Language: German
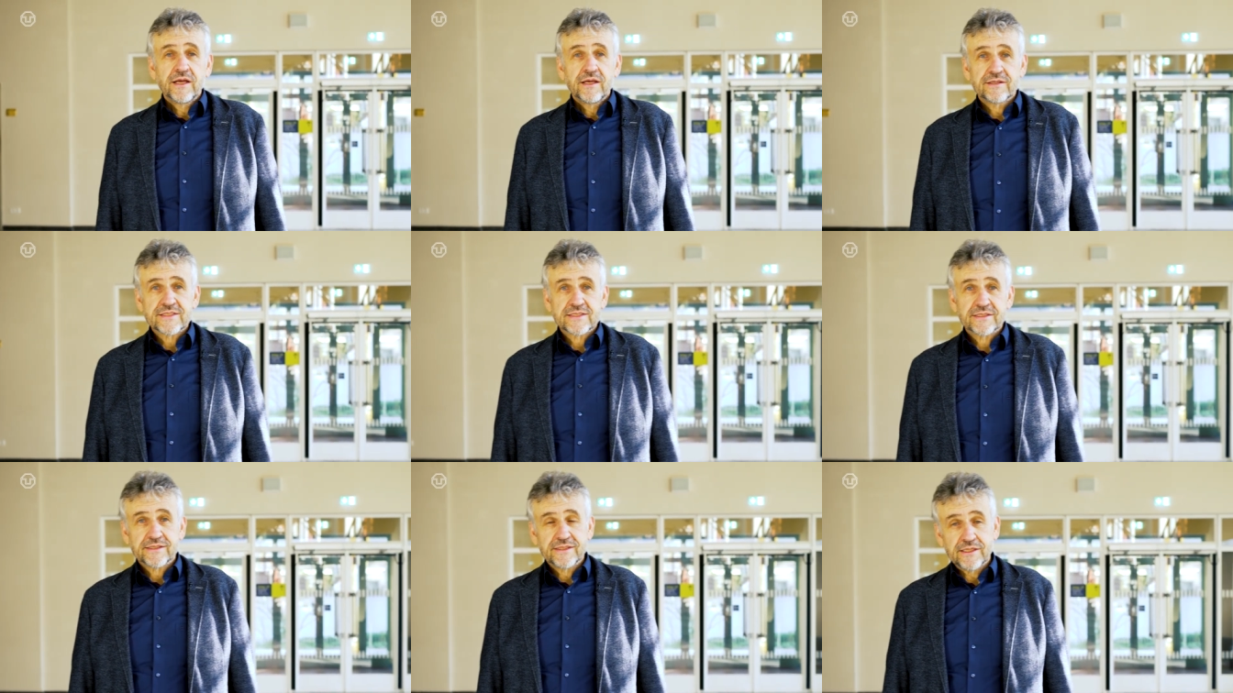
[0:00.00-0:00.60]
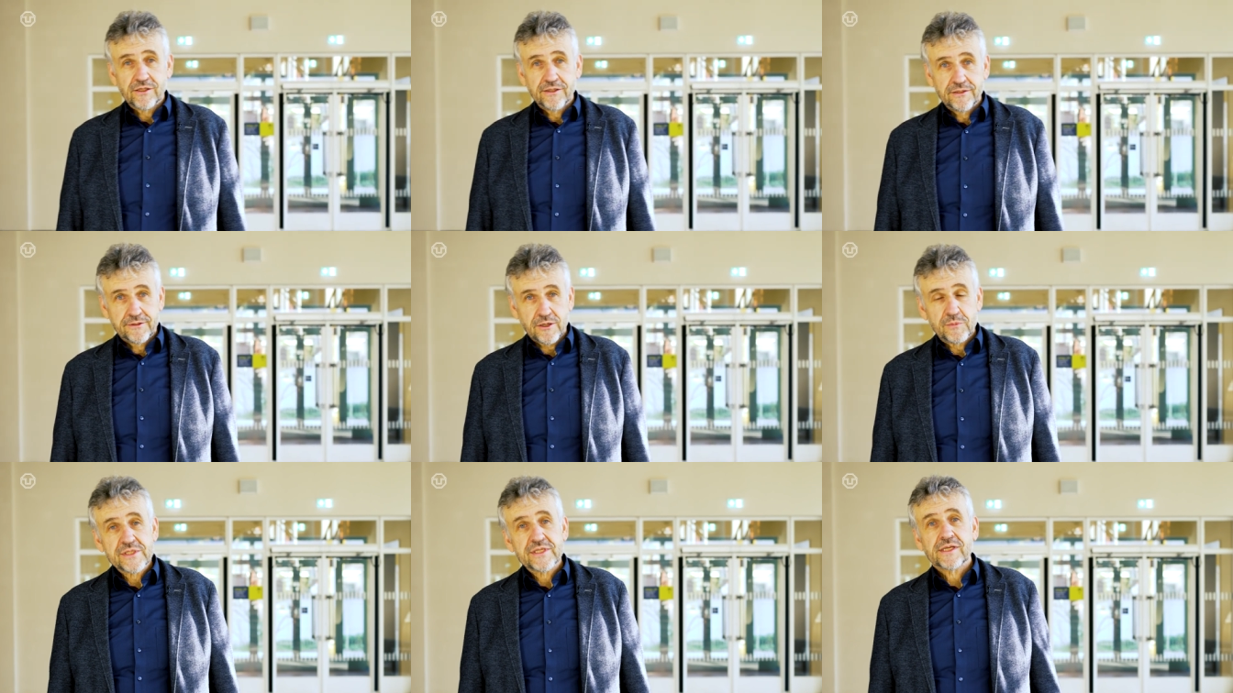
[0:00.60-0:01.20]
ist die
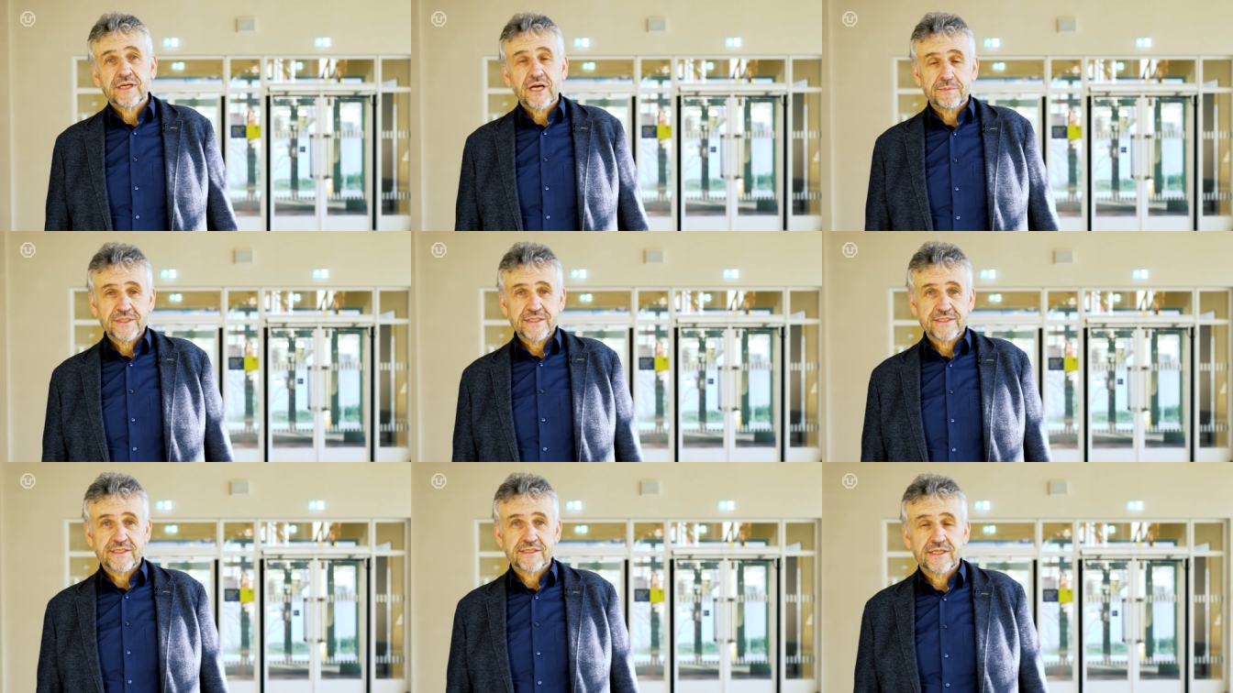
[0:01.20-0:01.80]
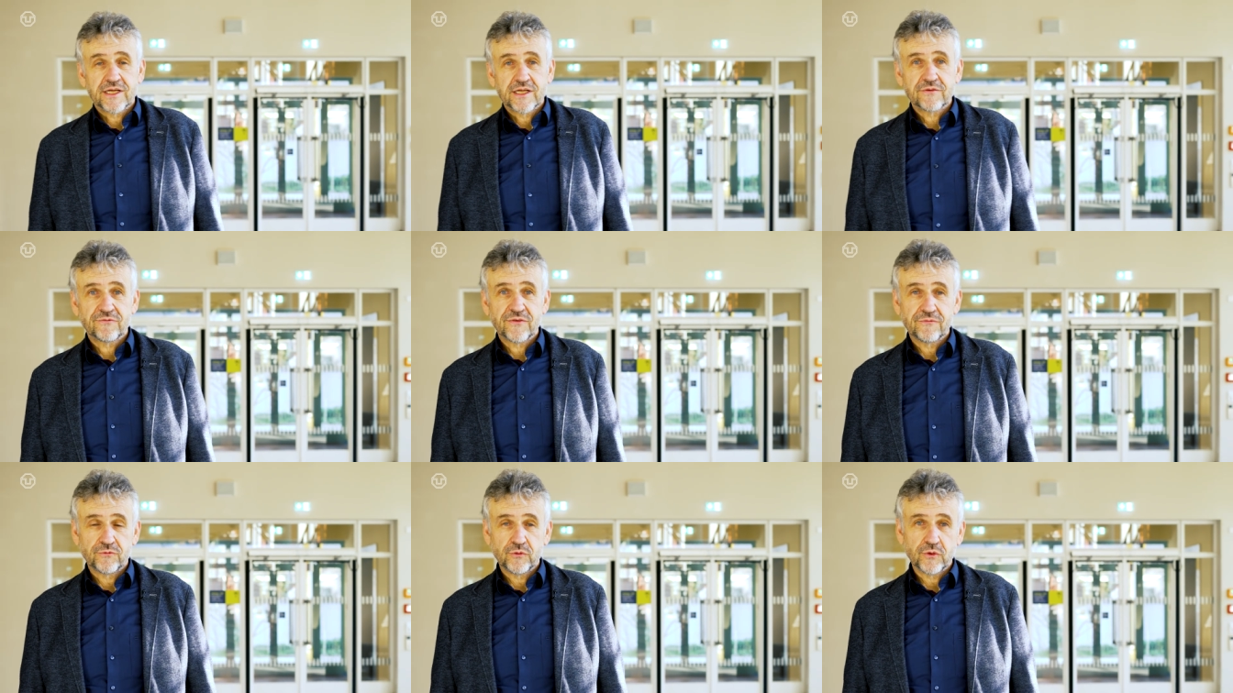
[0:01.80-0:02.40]
doppelte Kapazität
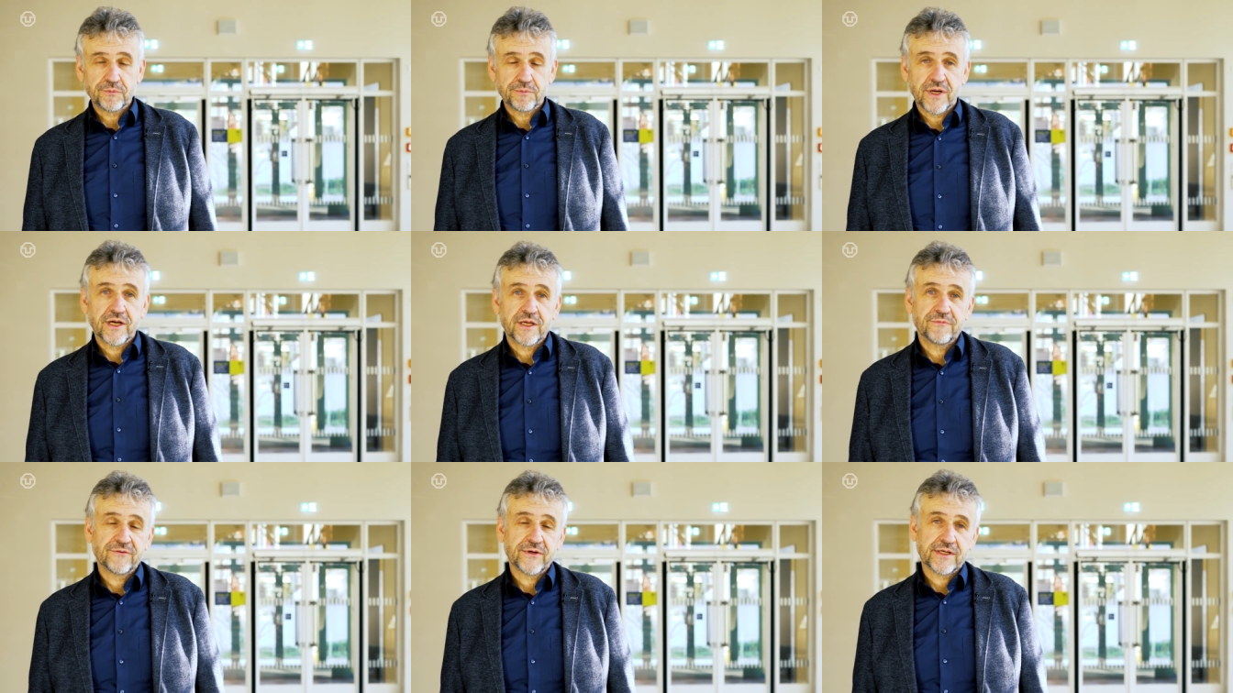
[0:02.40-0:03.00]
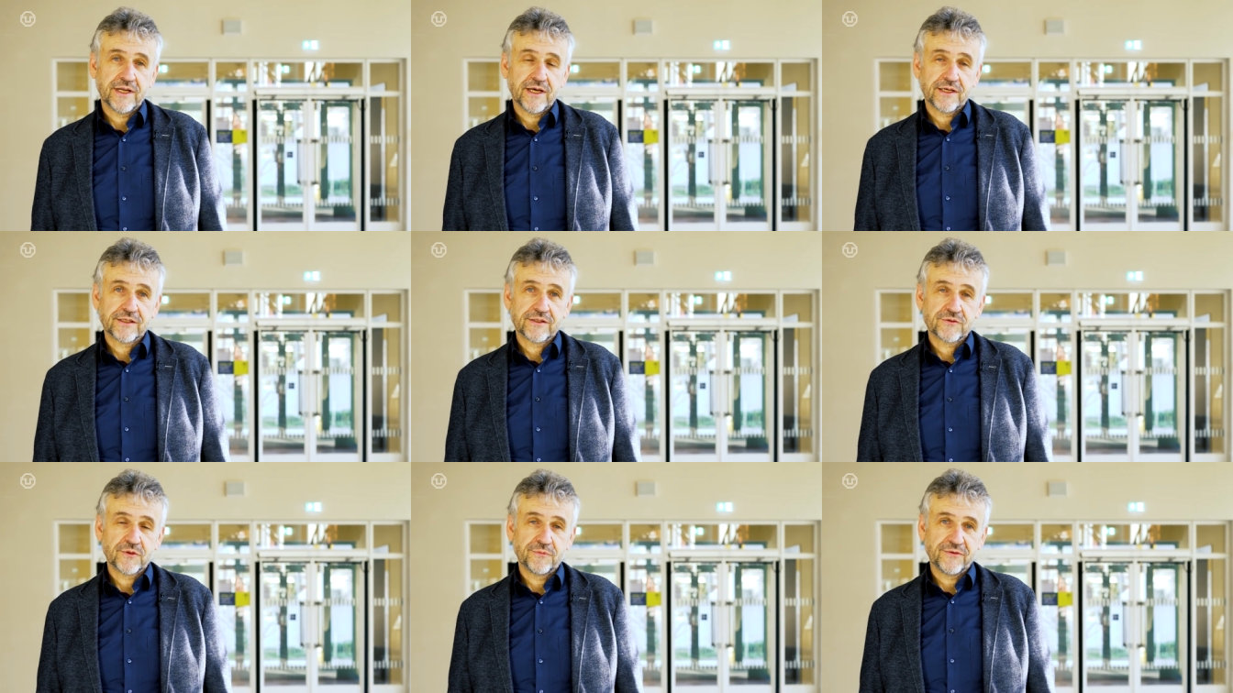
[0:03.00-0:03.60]
verfügbar im Vergleich
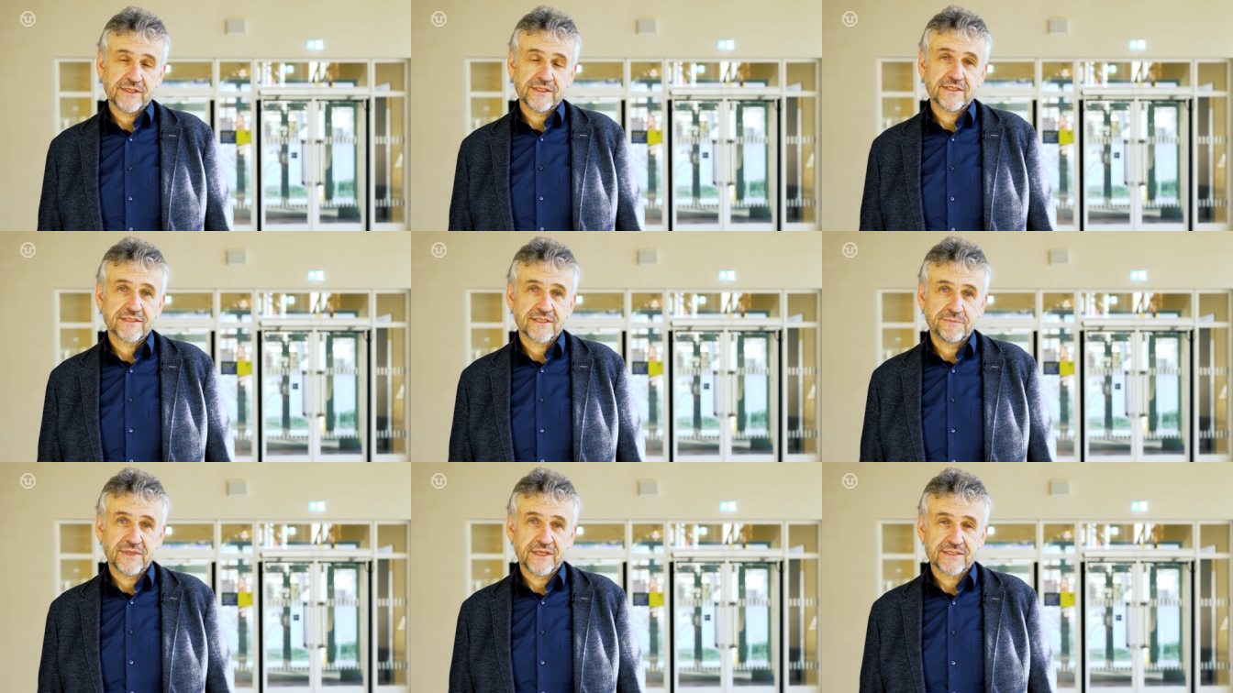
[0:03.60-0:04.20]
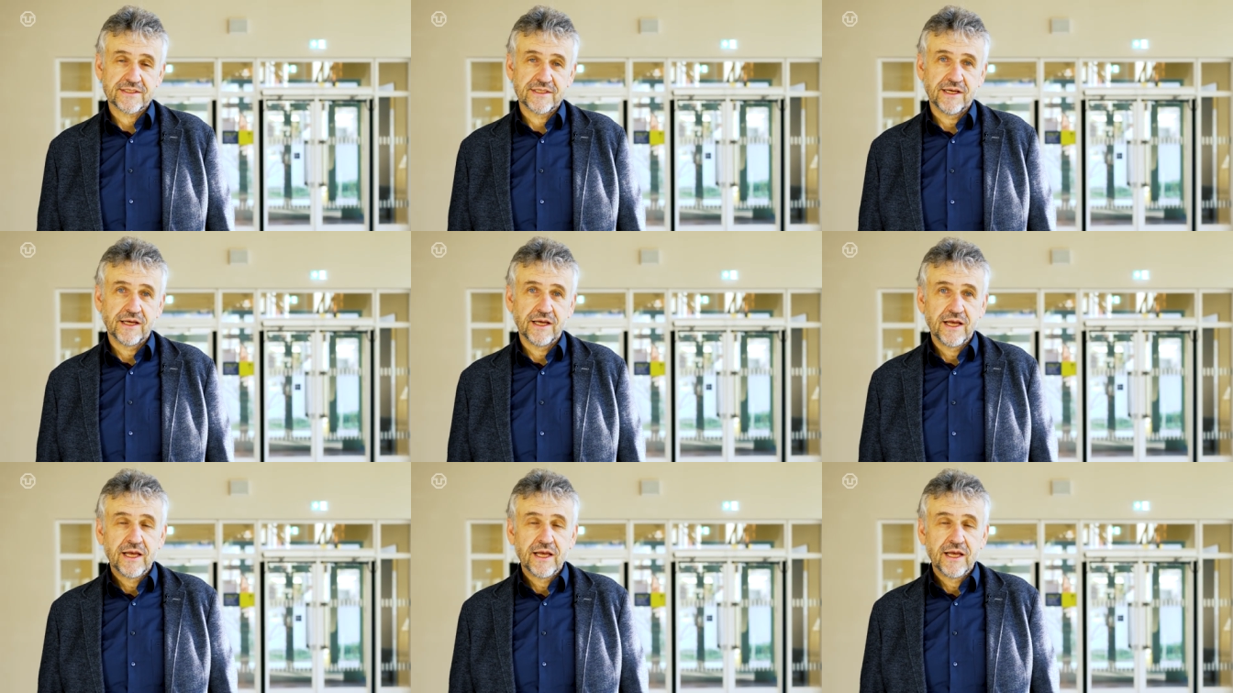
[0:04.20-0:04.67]
zum Wintersemester.